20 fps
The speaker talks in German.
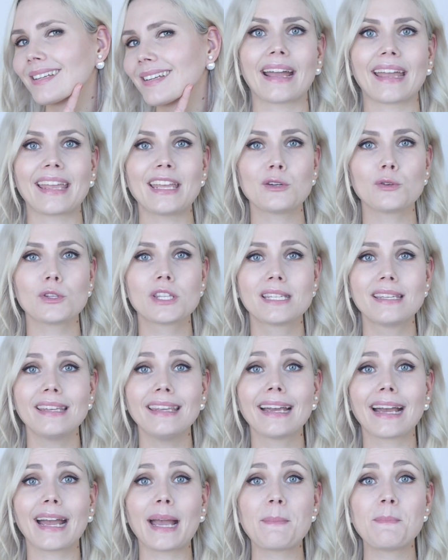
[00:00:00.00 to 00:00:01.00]

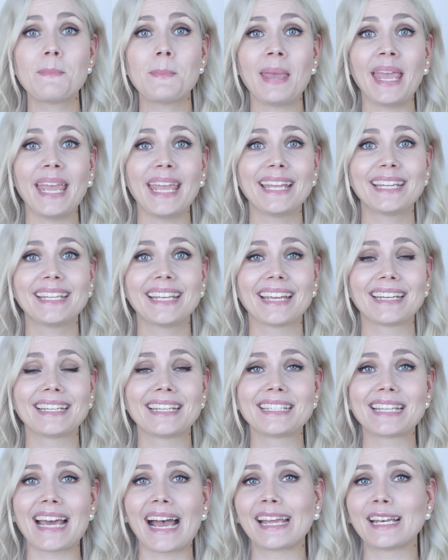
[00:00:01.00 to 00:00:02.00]
reduziere Medien
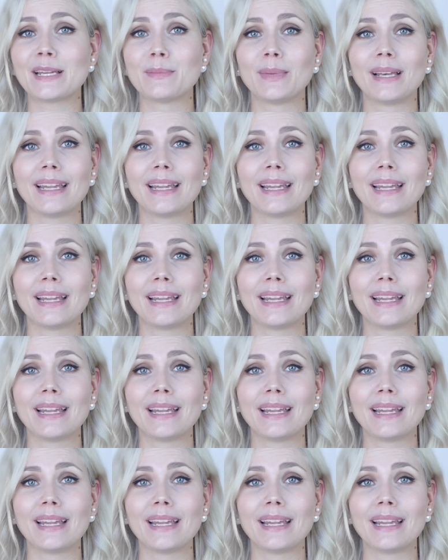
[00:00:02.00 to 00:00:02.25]
in deinem